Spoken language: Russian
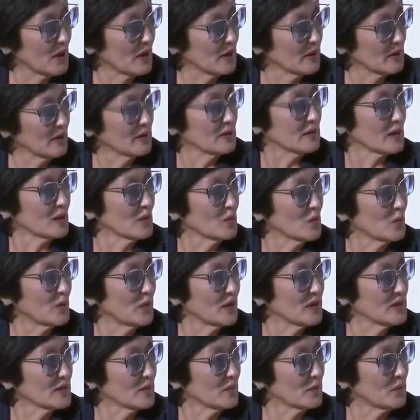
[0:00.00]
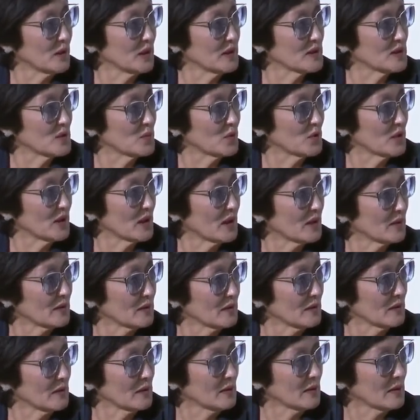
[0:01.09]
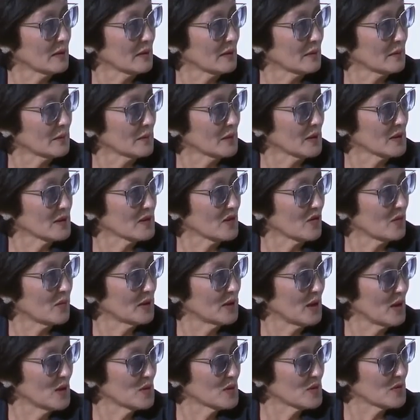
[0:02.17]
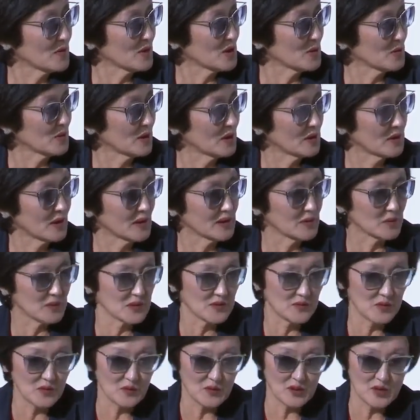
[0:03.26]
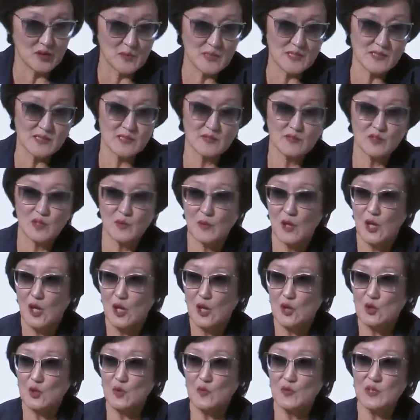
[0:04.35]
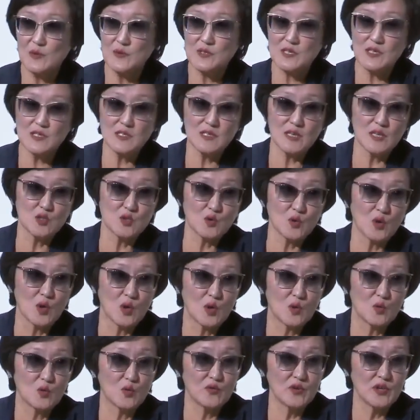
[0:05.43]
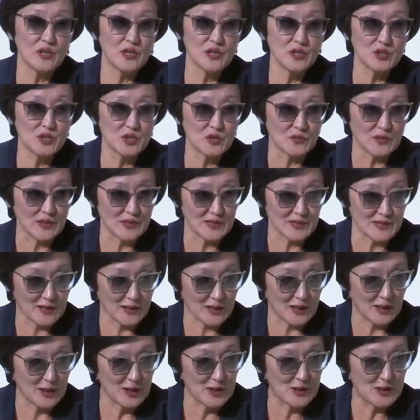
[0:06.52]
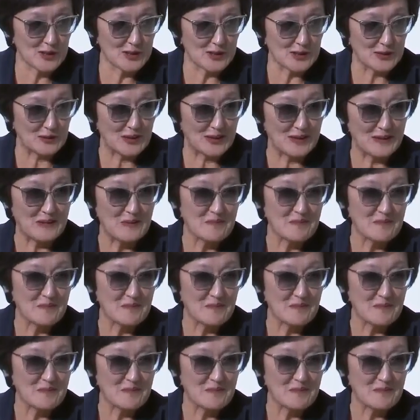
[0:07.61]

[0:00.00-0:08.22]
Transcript: по гендерному принципу я не совпадаю с вашим докладом, с выводами основными, но вы там сказали, что увеличивается количество